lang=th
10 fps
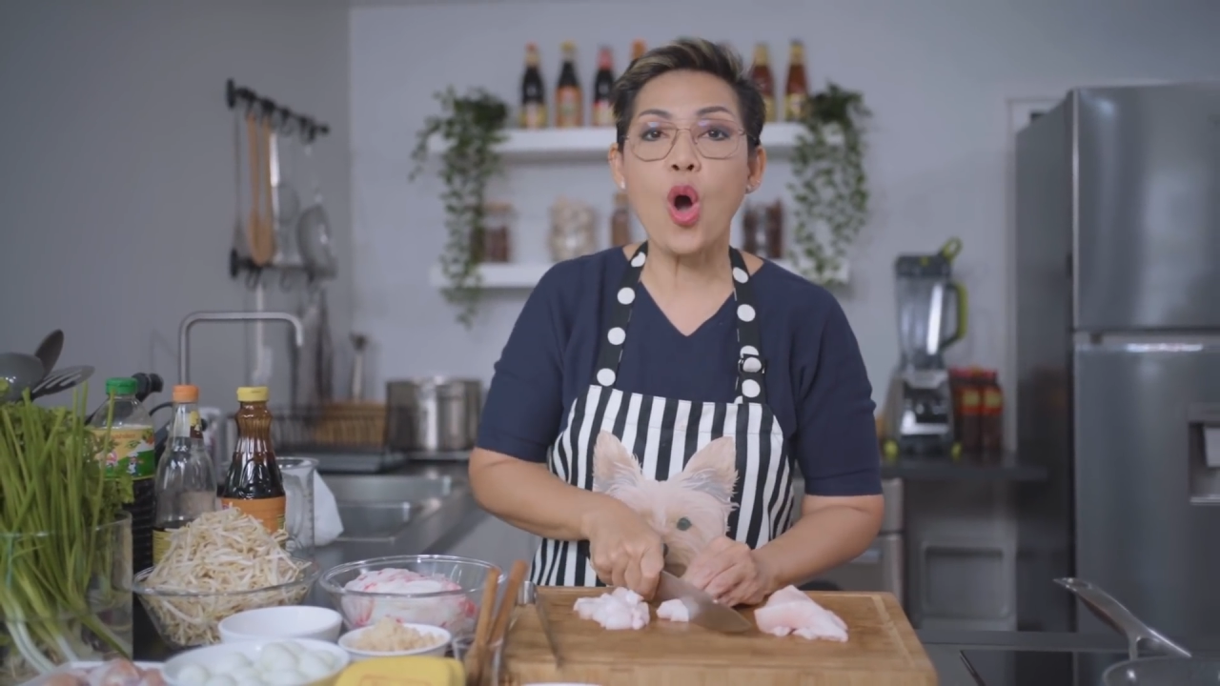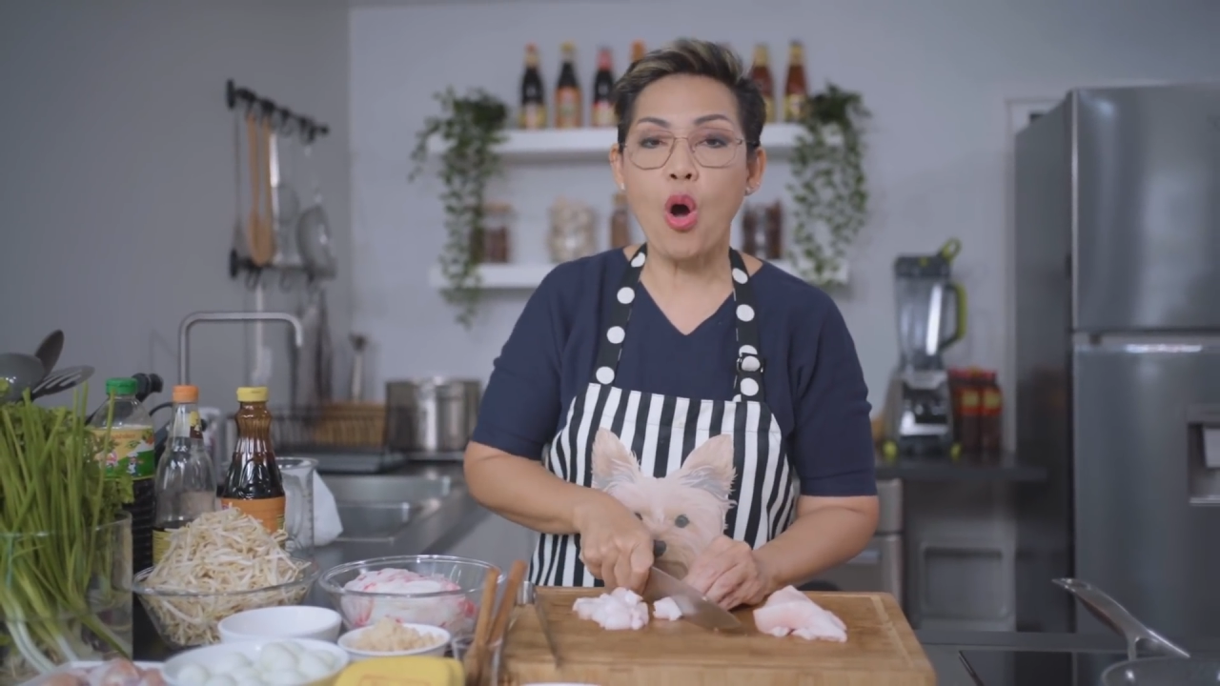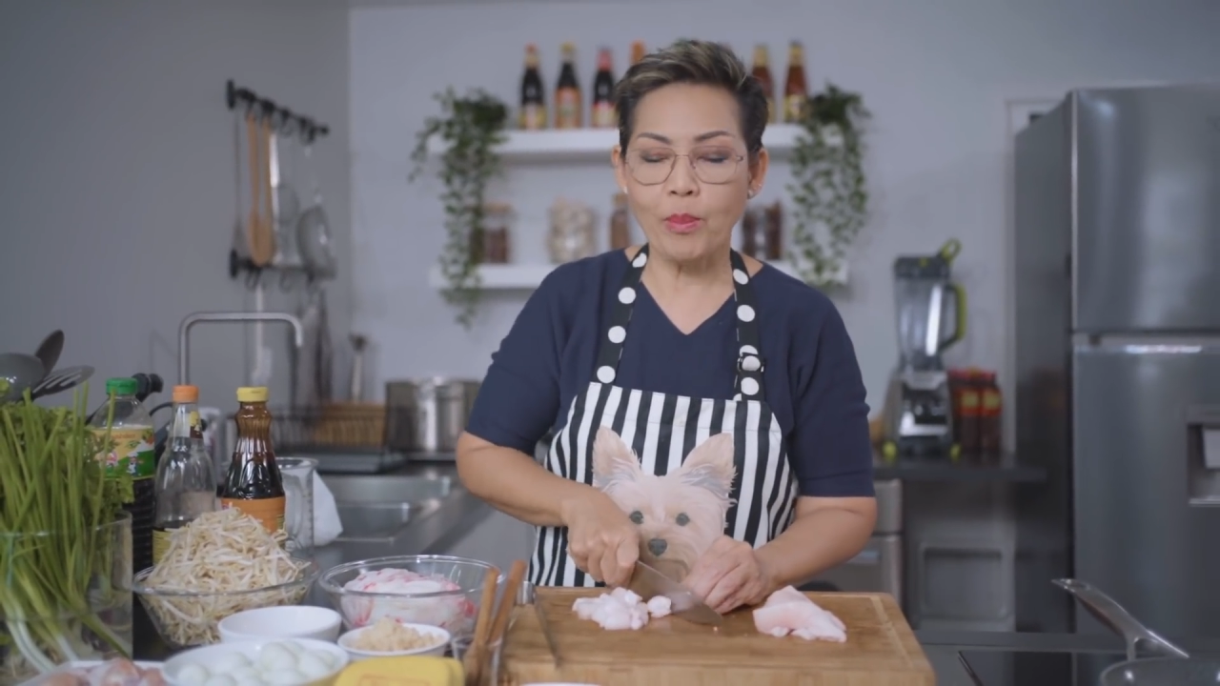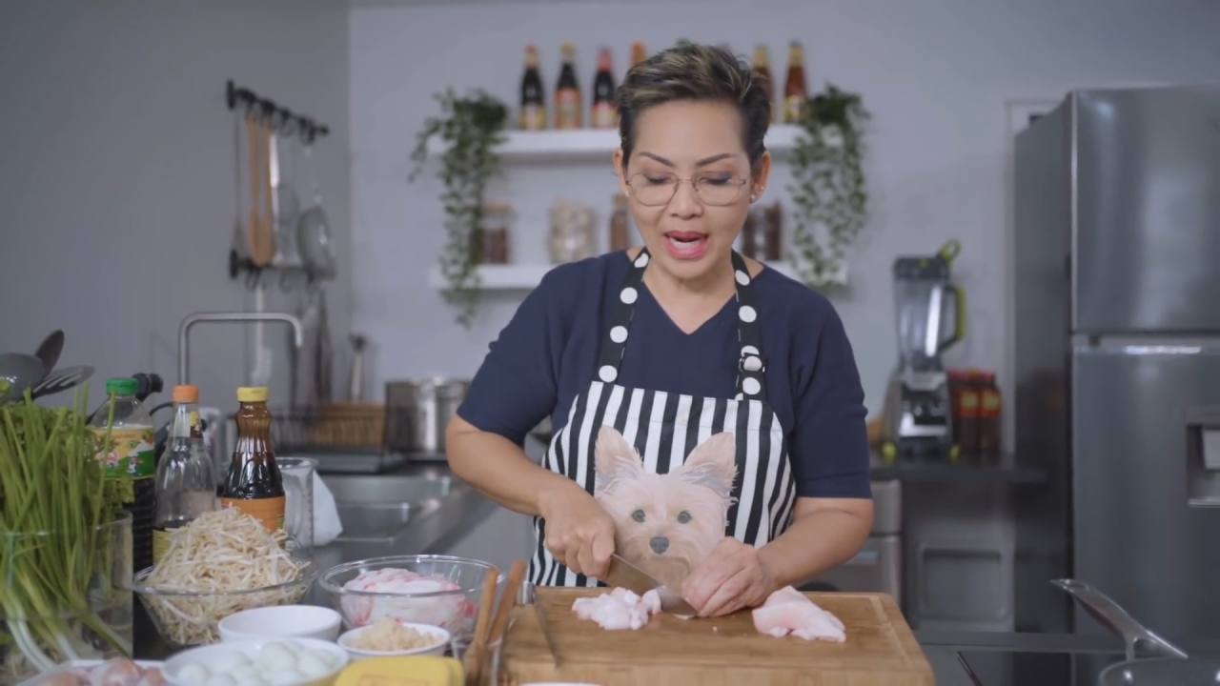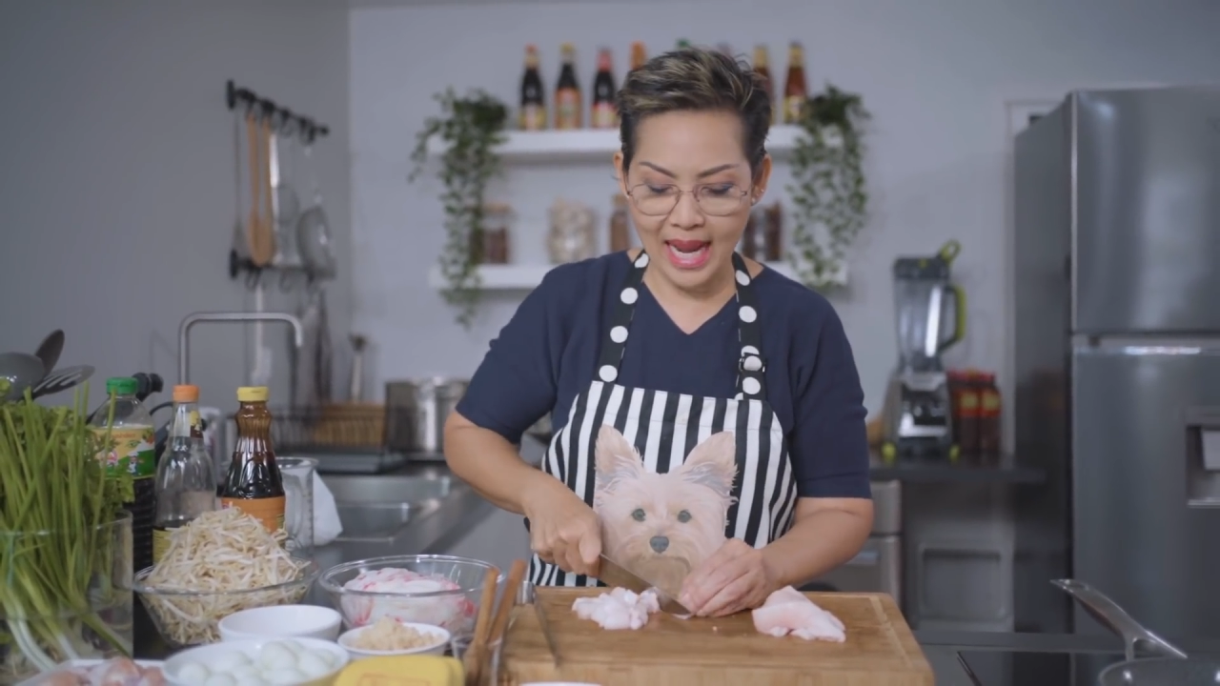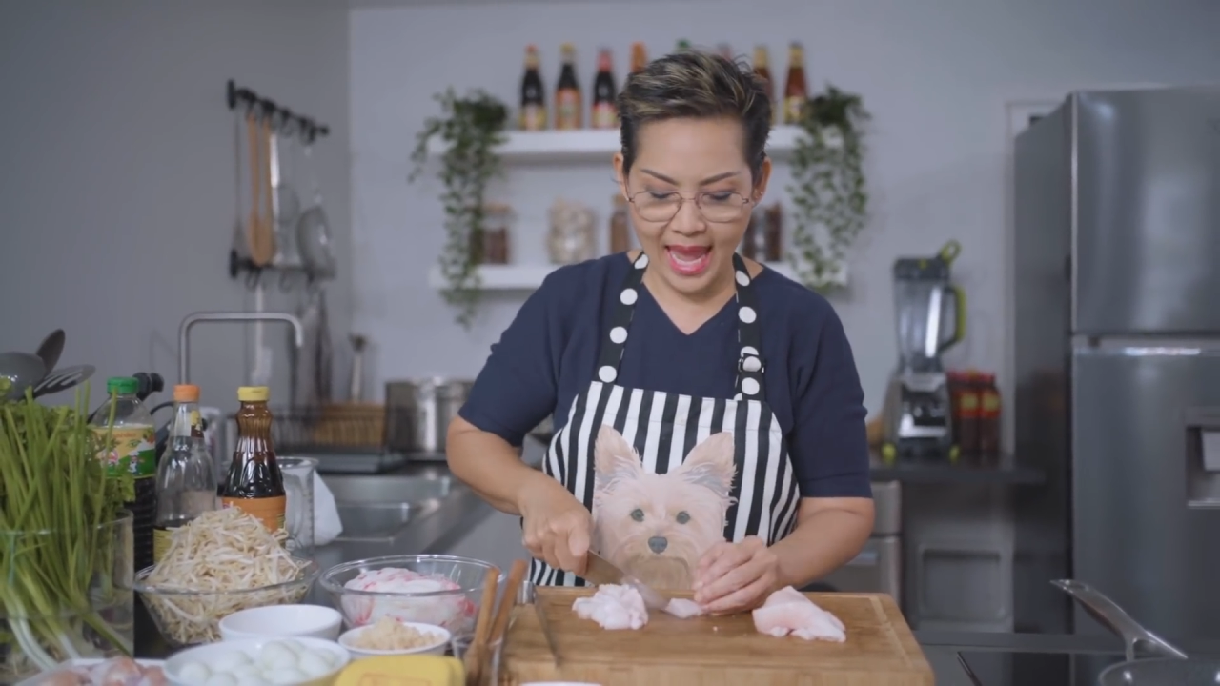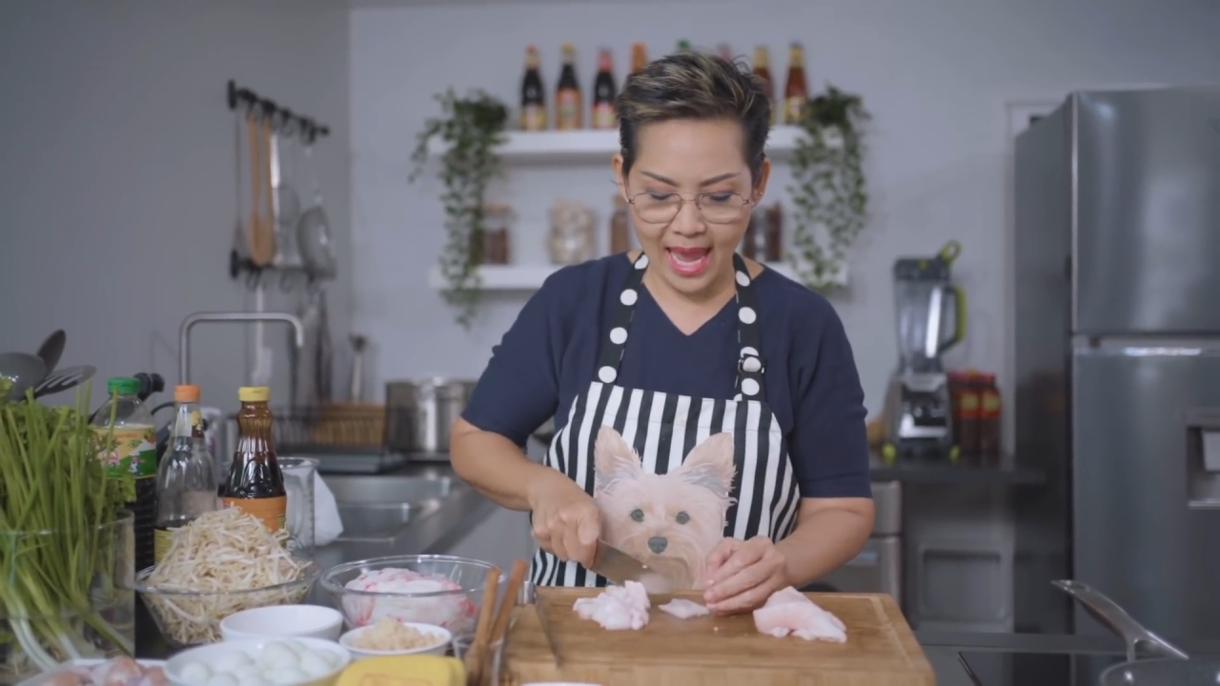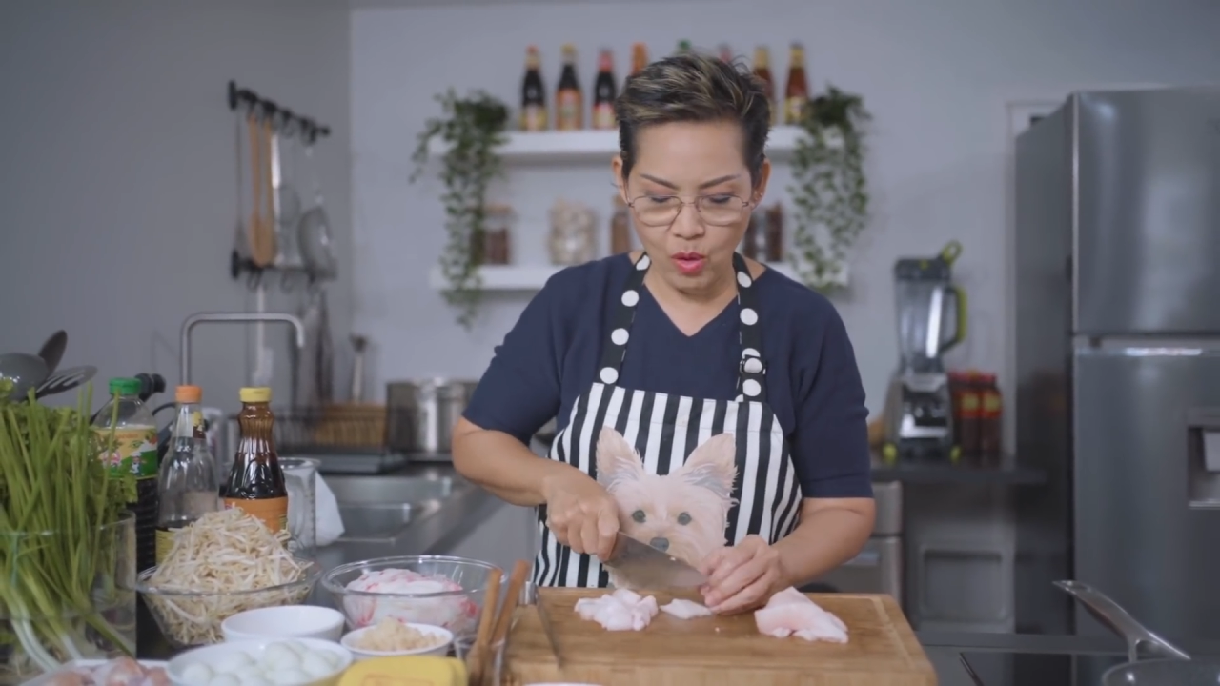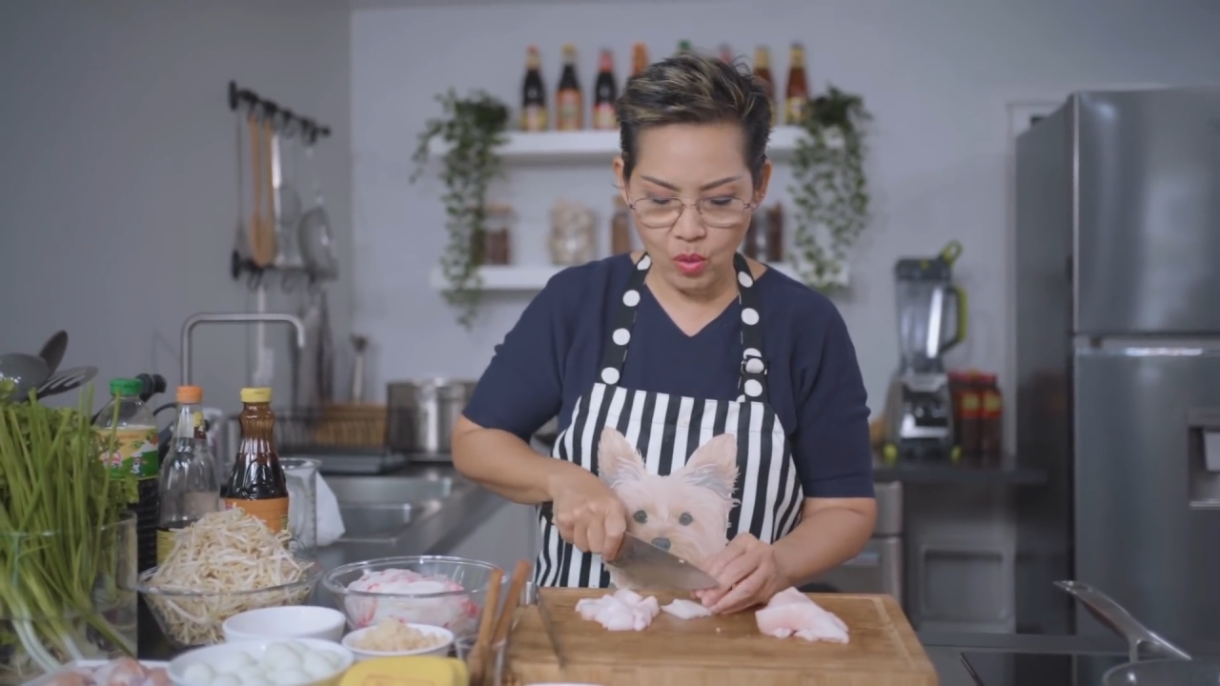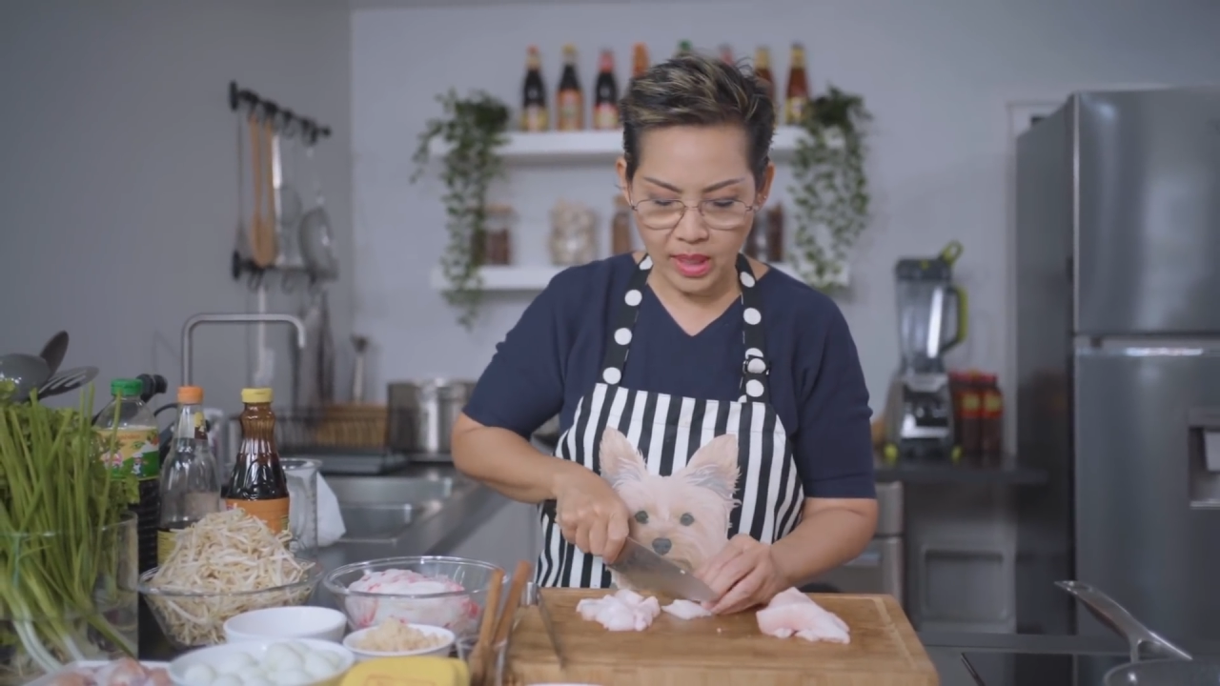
ออกมาแล้ว